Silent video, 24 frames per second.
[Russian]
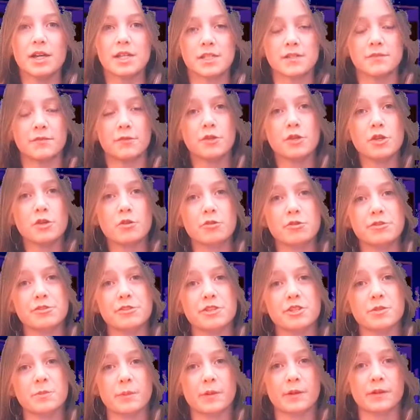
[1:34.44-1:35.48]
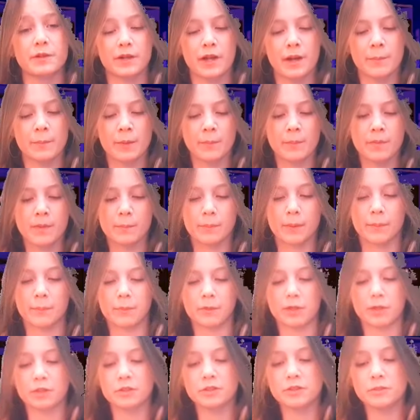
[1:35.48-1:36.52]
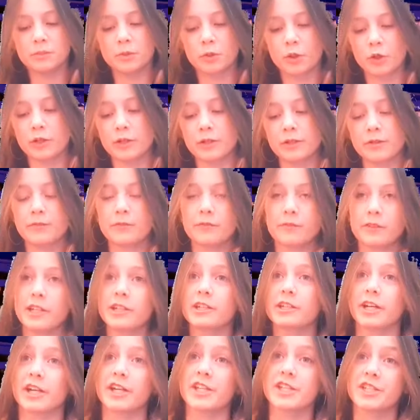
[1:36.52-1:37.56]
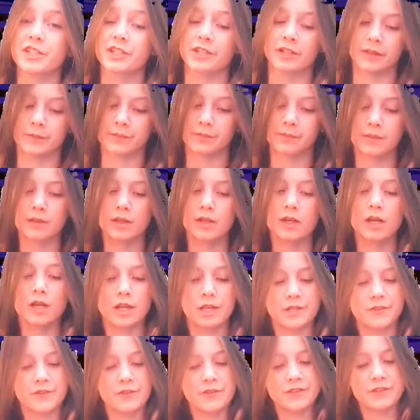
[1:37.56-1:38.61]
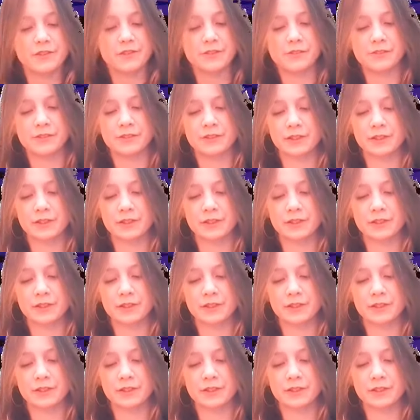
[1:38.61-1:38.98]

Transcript: Сегодня гость нашей программы – популярный блогер Влад Кащенко, известного в